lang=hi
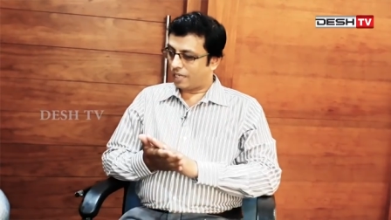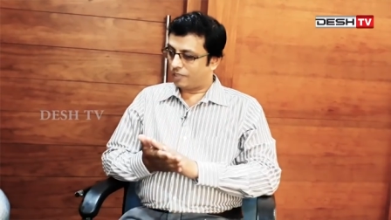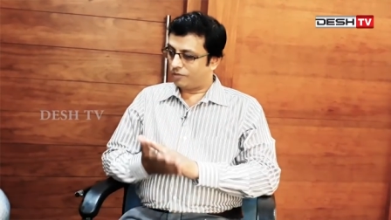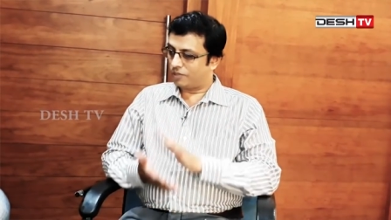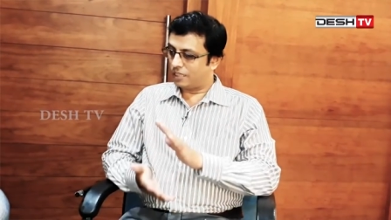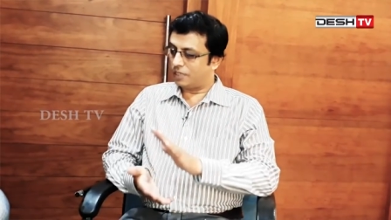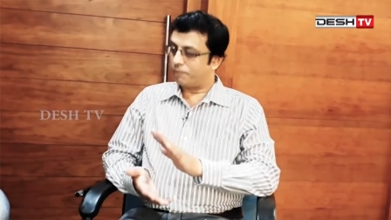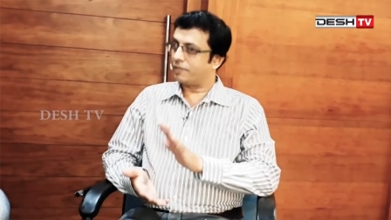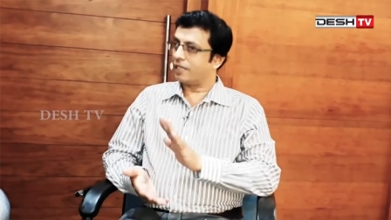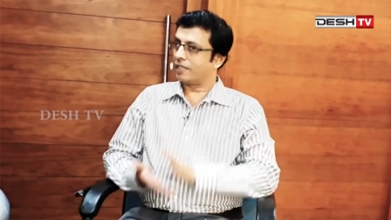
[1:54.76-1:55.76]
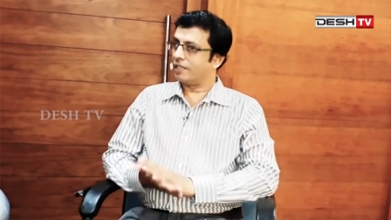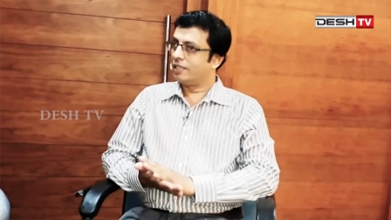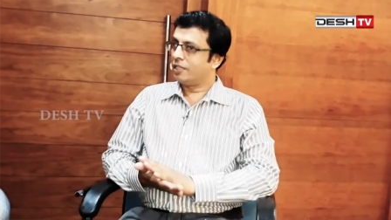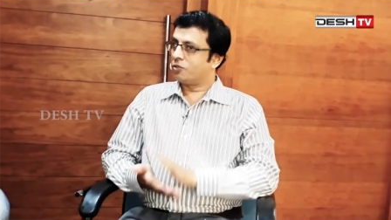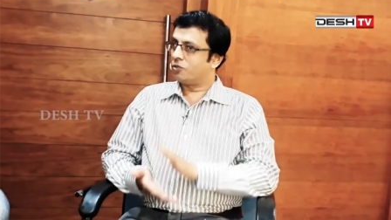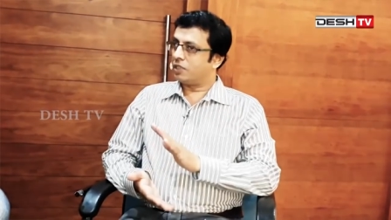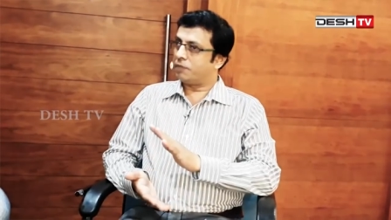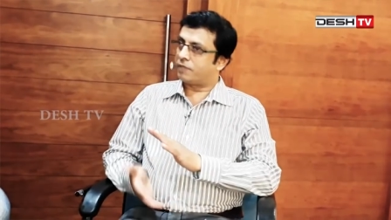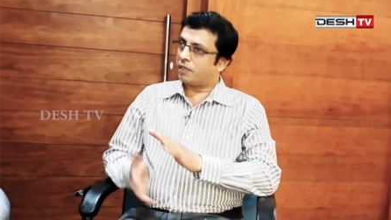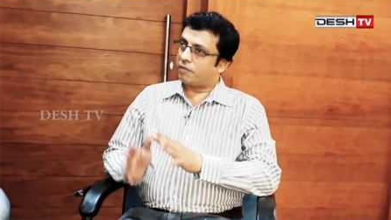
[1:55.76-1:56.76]
कहा थो कि इप्टा के तो
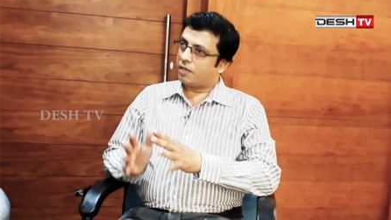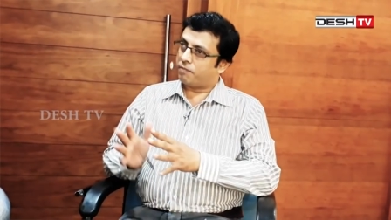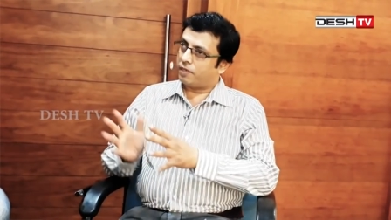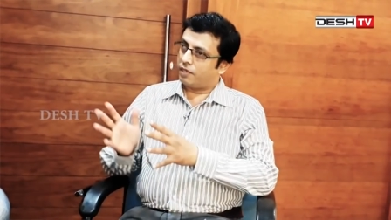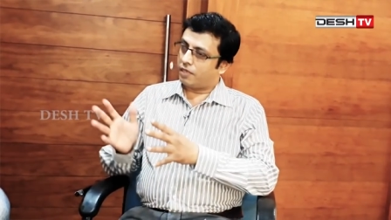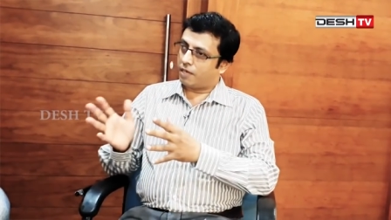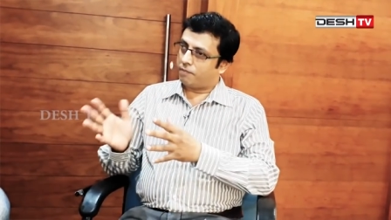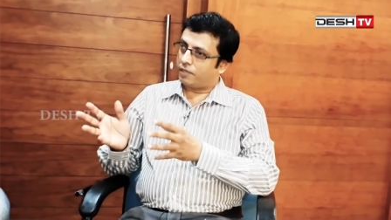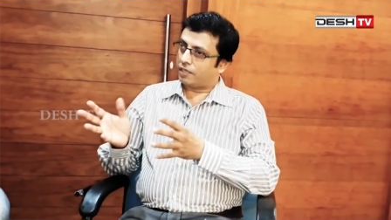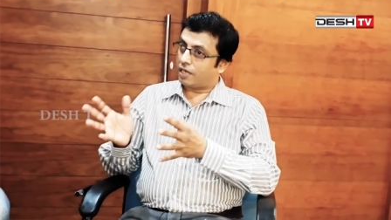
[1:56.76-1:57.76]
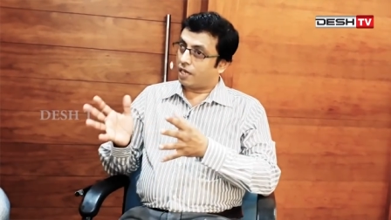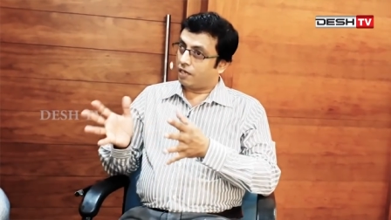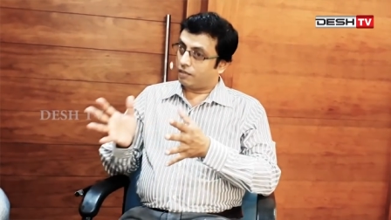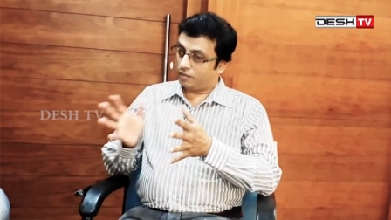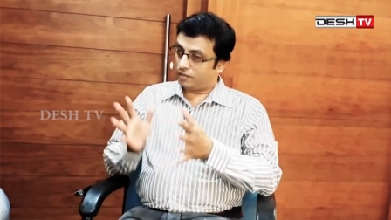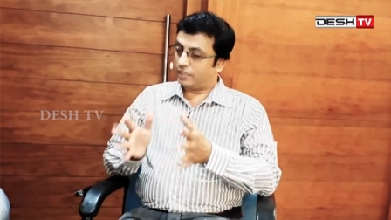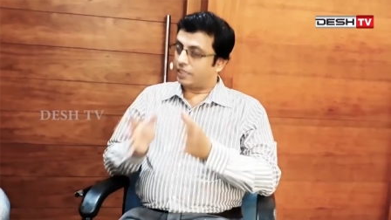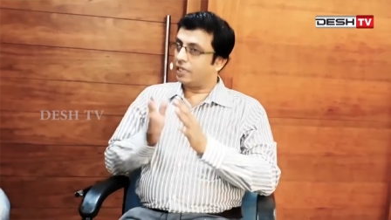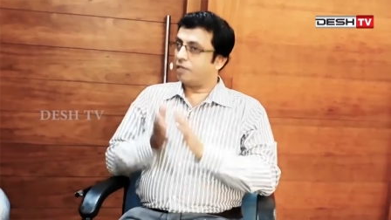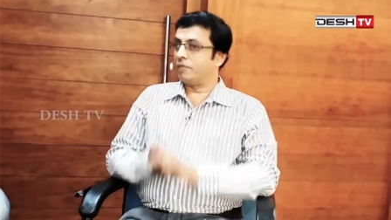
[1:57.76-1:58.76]
इप्टा में आप आप लोग
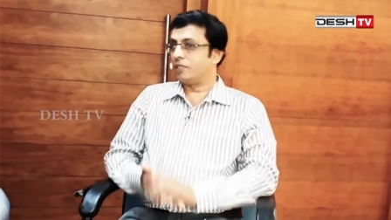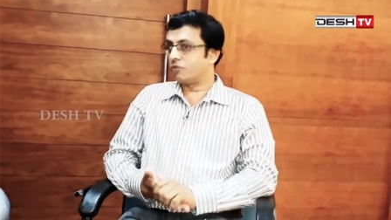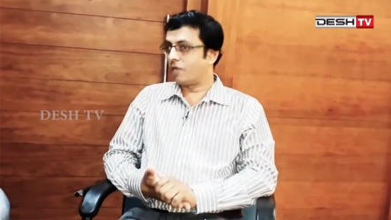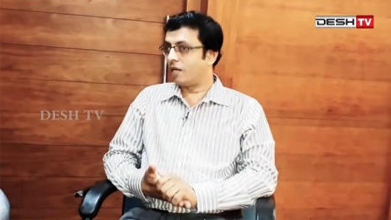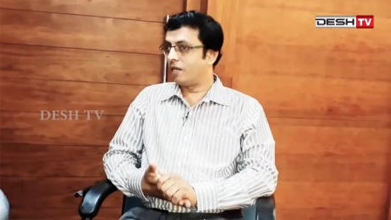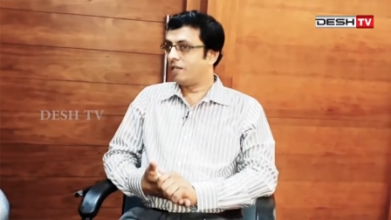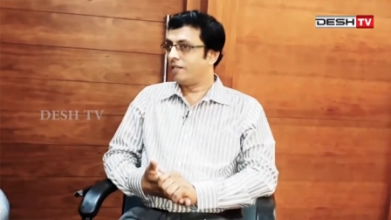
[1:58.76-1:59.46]
का ला मिली वहाँ